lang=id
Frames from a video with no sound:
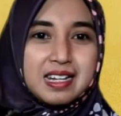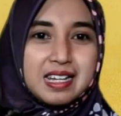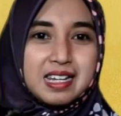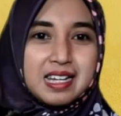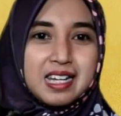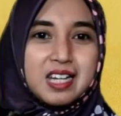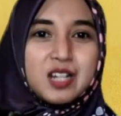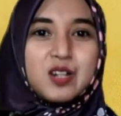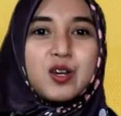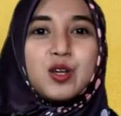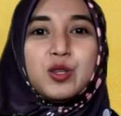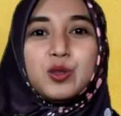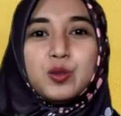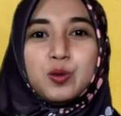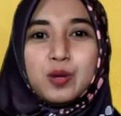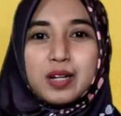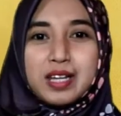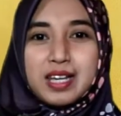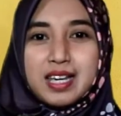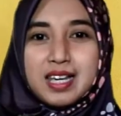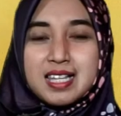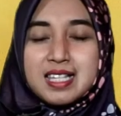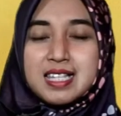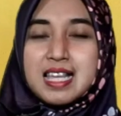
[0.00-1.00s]
ini
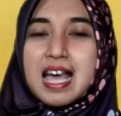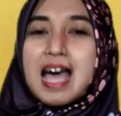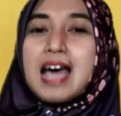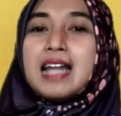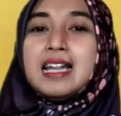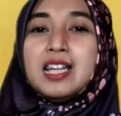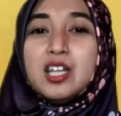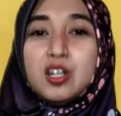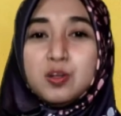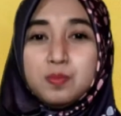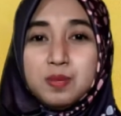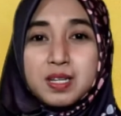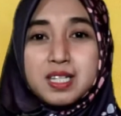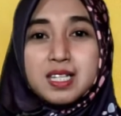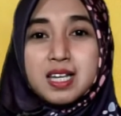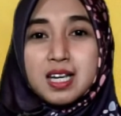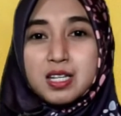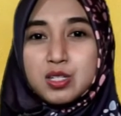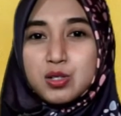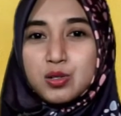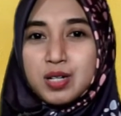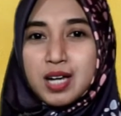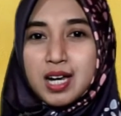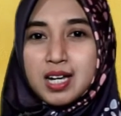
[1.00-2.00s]
notulis atau
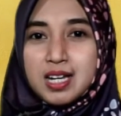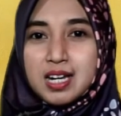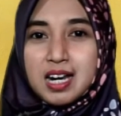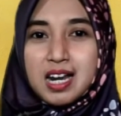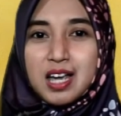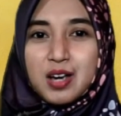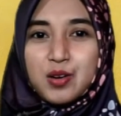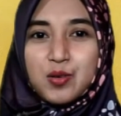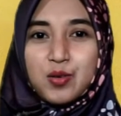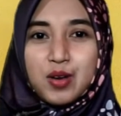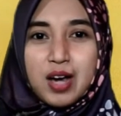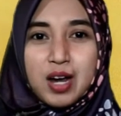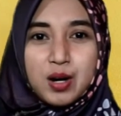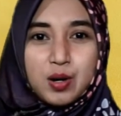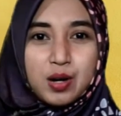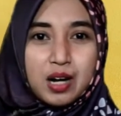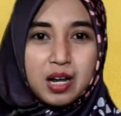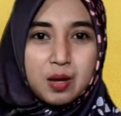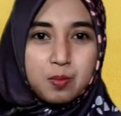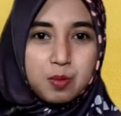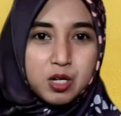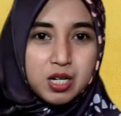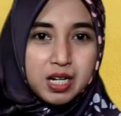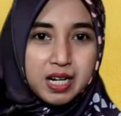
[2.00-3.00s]
bisa juga dilakukan
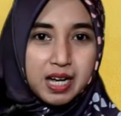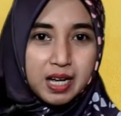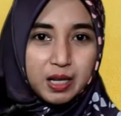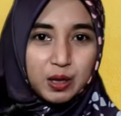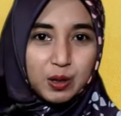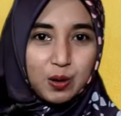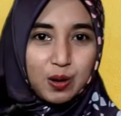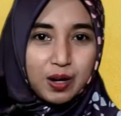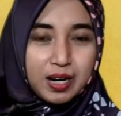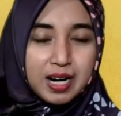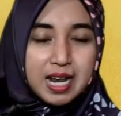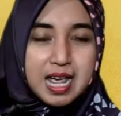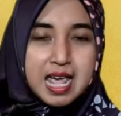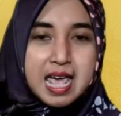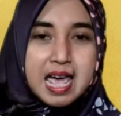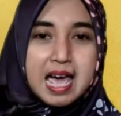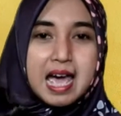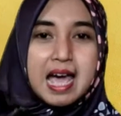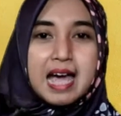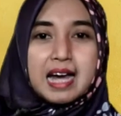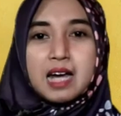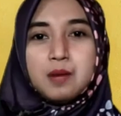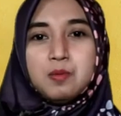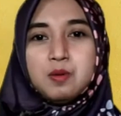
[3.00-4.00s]
oleh moderator
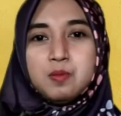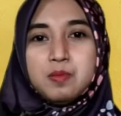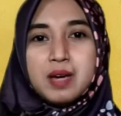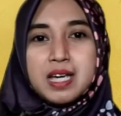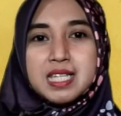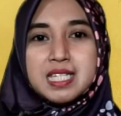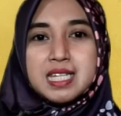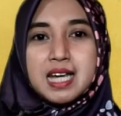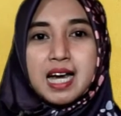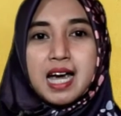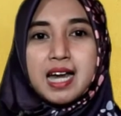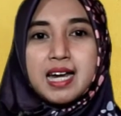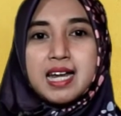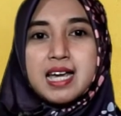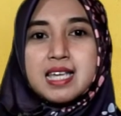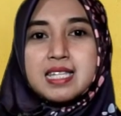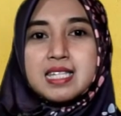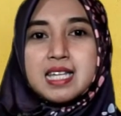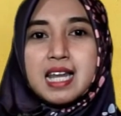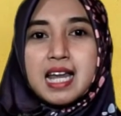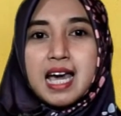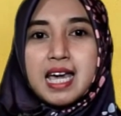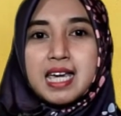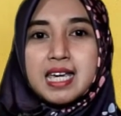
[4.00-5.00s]
akan membacakan
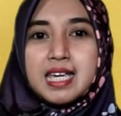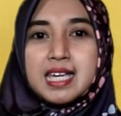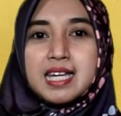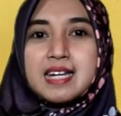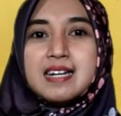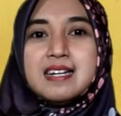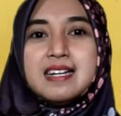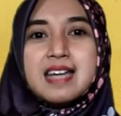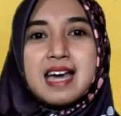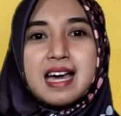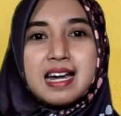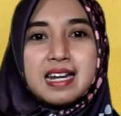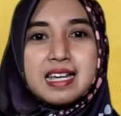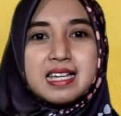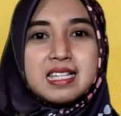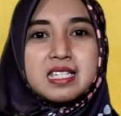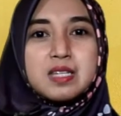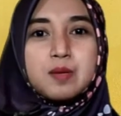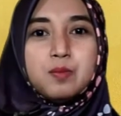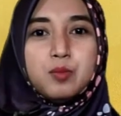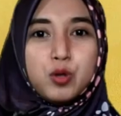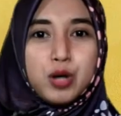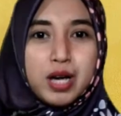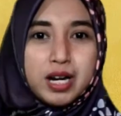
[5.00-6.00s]
hasil akhir
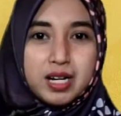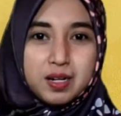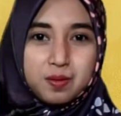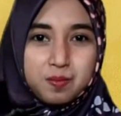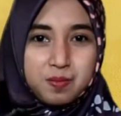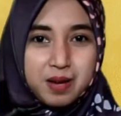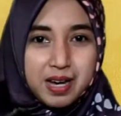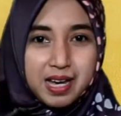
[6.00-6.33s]
dari sebuah